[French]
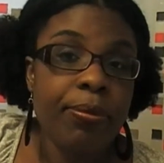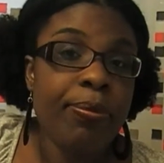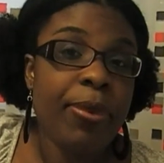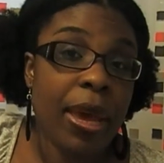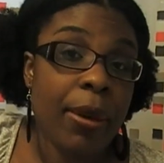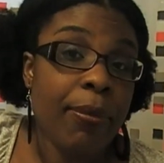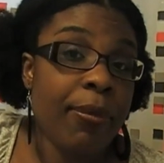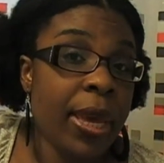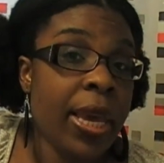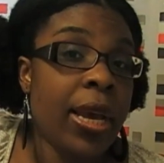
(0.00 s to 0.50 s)

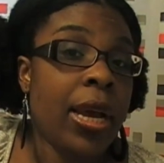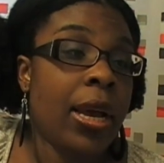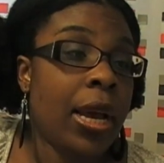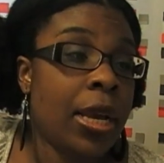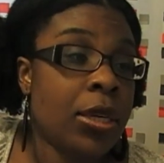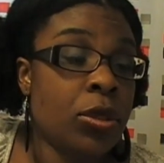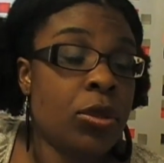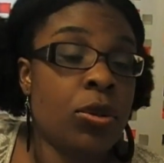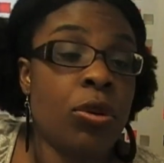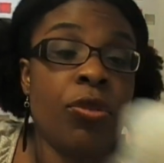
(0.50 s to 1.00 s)
permet
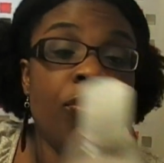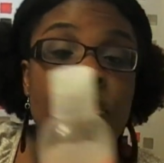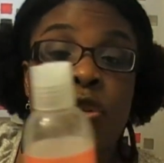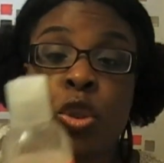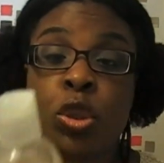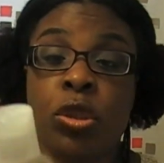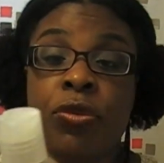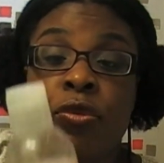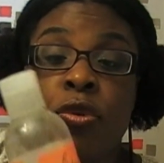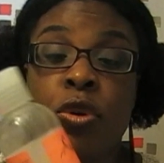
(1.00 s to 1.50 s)
à ce que vos
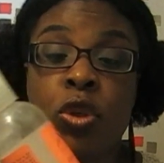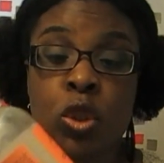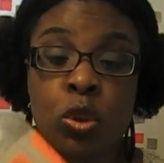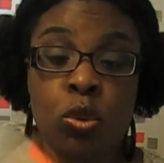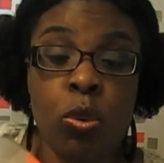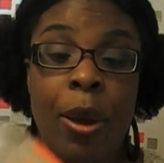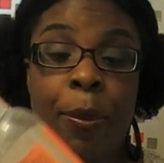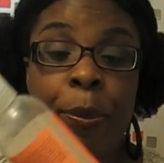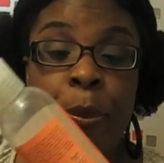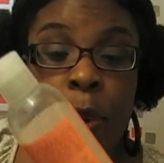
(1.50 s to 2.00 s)
cheveux
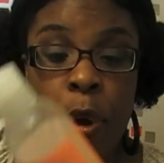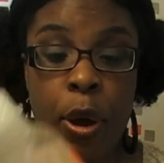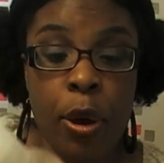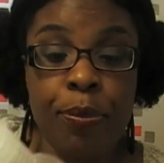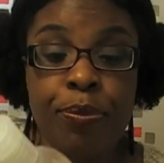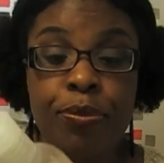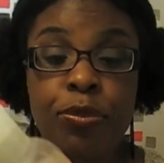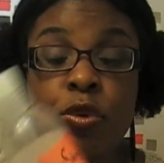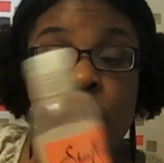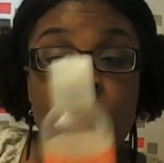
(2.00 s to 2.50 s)
soient
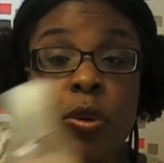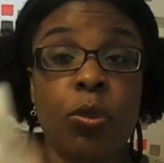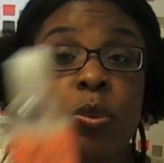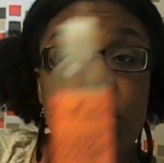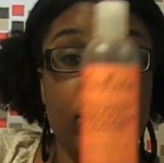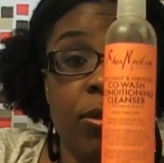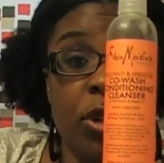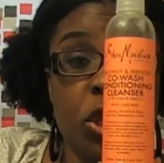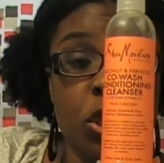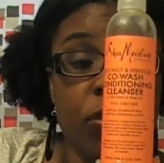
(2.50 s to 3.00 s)
propres. Donc
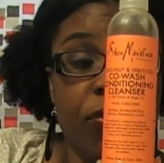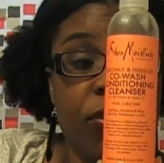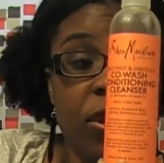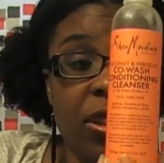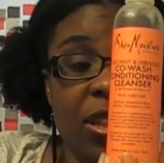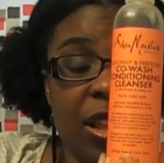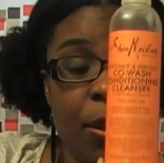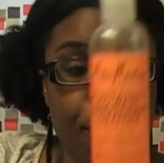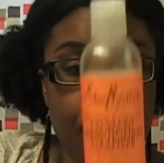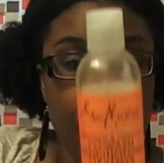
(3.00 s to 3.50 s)
oui, mes cheveux
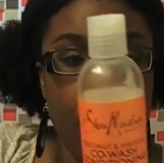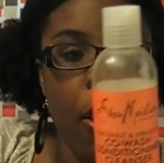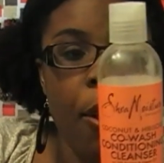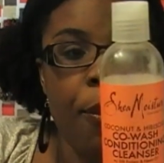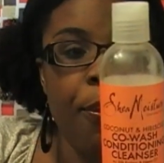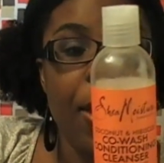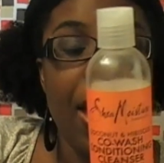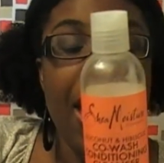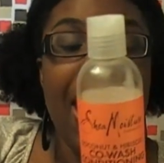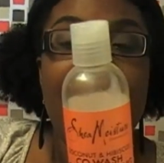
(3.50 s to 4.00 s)
étaient
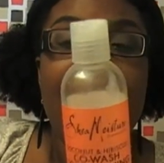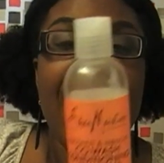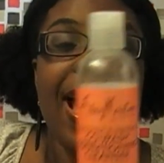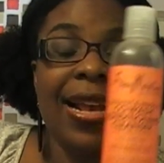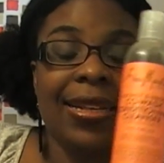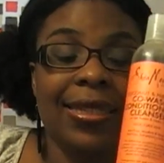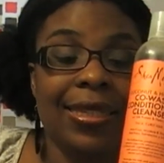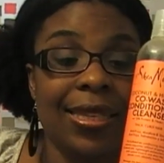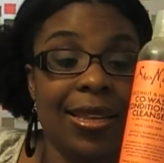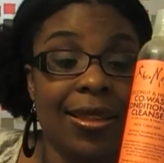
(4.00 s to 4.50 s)
propres.
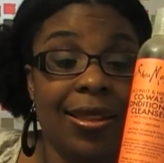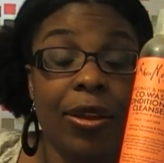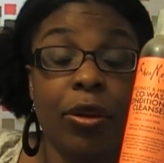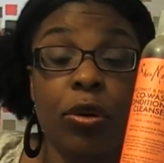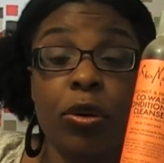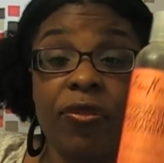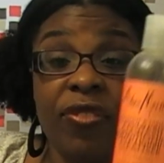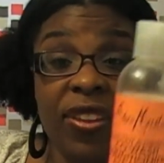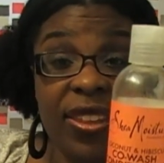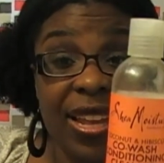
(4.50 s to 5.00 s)
Est-ce qu'ils étaient
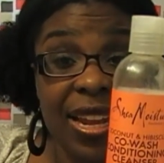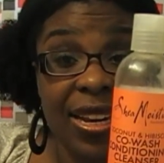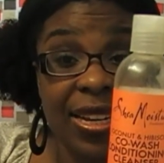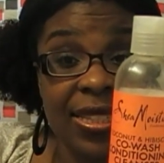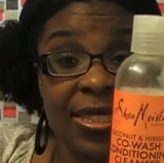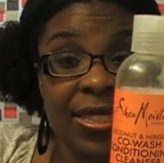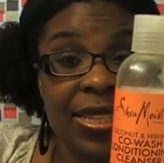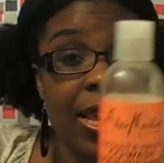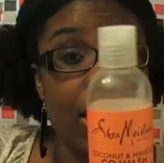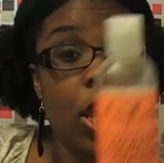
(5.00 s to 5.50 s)

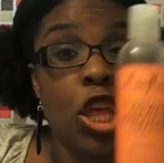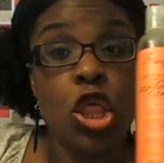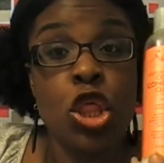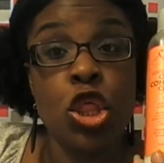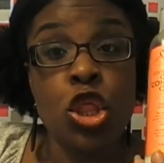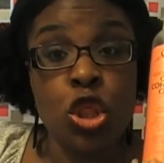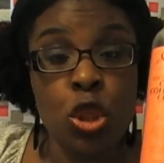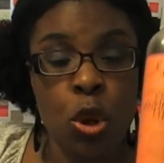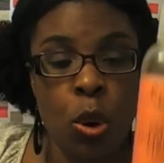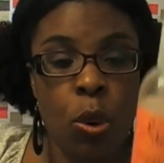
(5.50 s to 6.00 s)
revitalisés
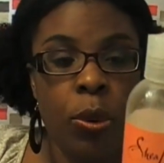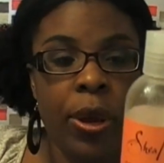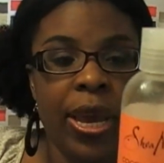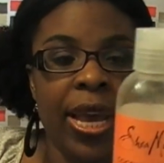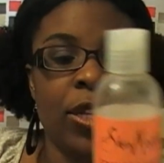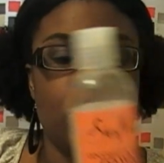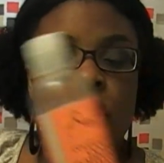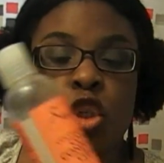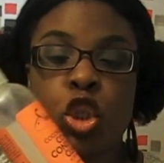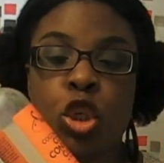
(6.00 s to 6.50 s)
Non.
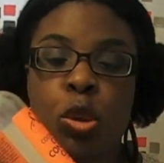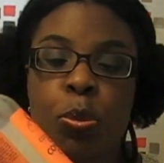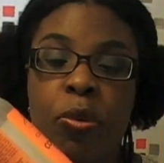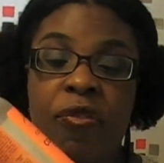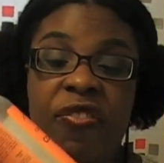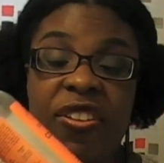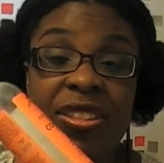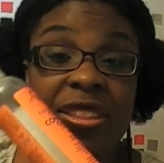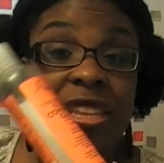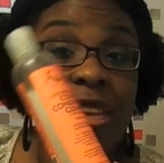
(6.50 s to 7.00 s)
Est-ce que je
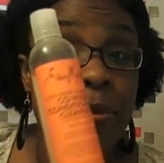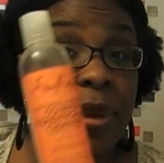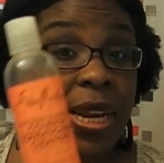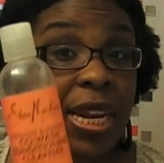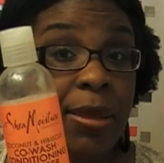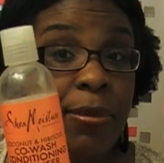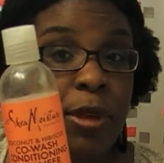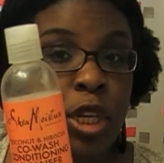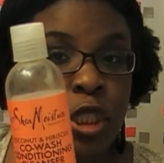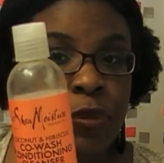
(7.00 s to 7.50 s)
pouvais
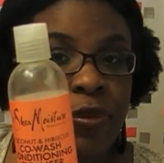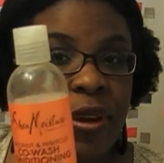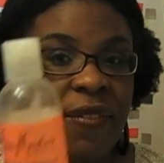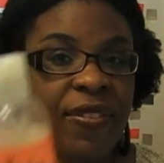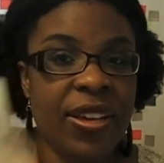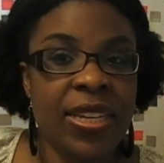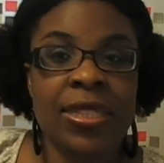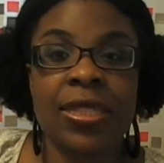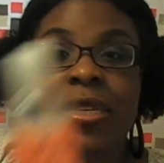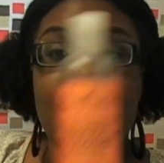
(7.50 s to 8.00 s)
démêler mes cheveux
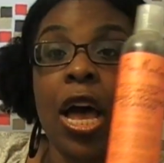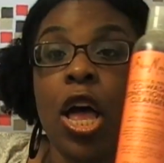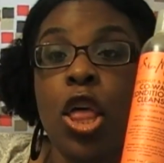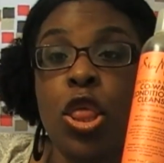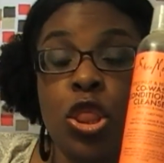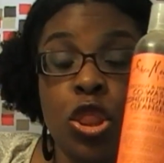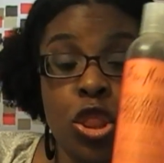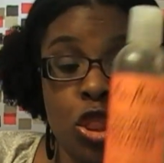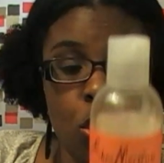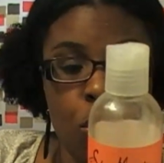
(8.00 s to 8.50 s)
avec ça
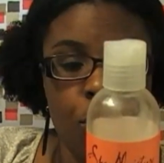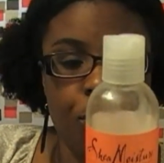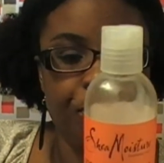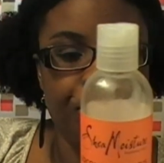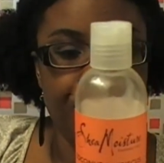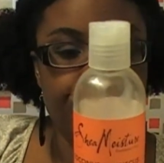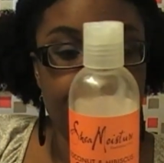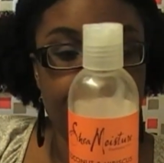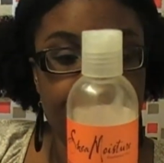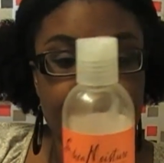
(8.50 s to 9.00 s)
Non.
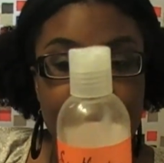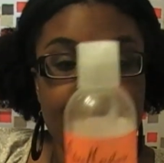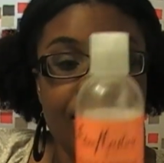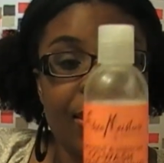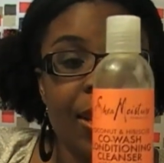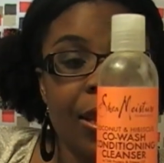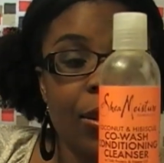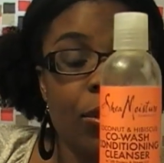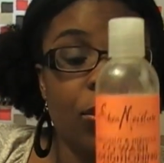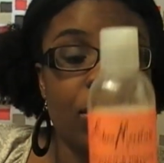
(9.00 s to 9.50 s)

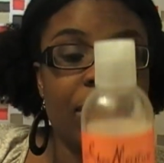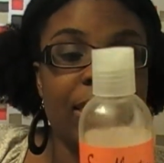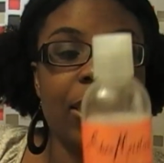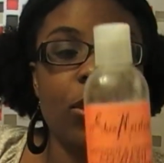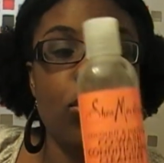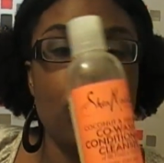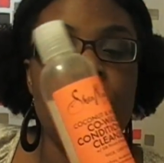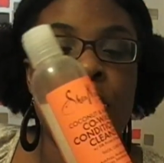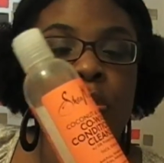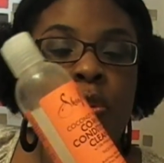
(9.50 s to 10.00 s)
Donc c'est
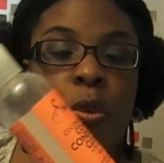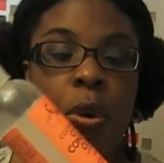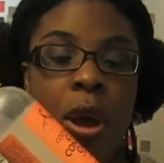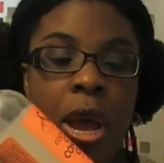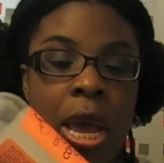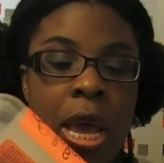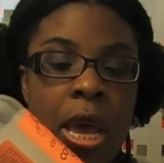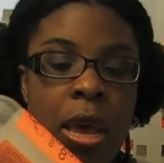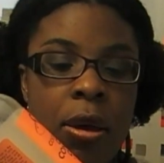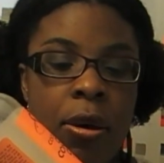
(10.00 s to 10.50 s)
le
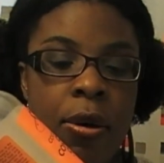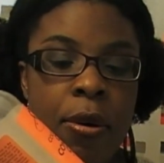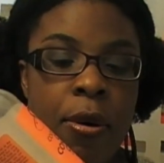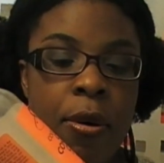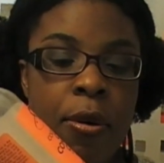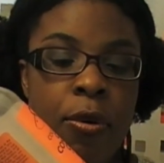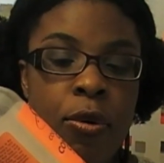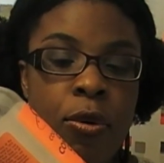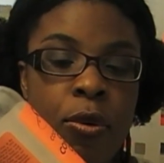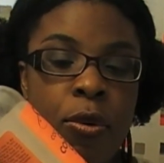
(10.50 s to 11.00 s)
point
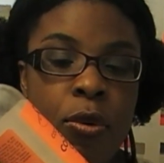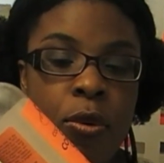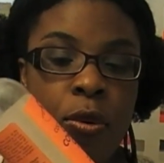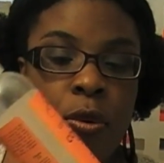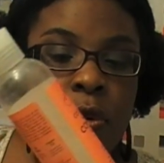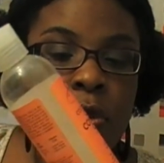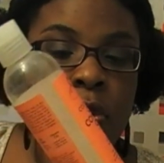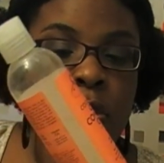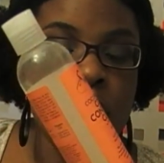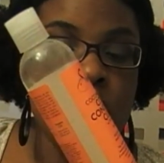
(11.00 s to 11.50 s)

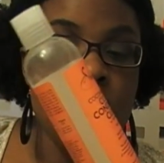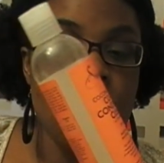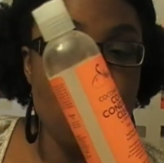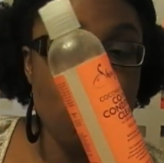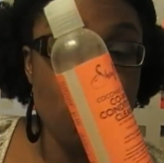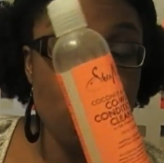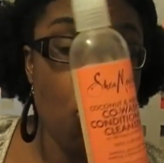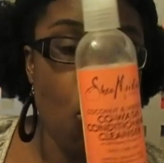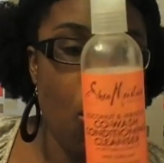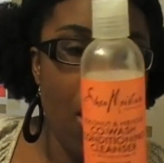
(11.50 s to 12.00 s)

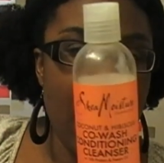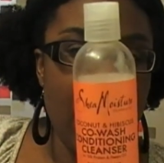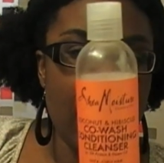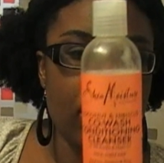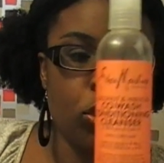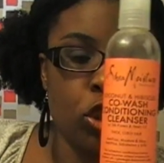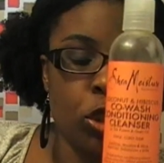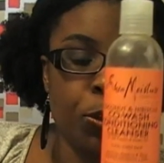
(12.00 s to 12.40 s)
noir de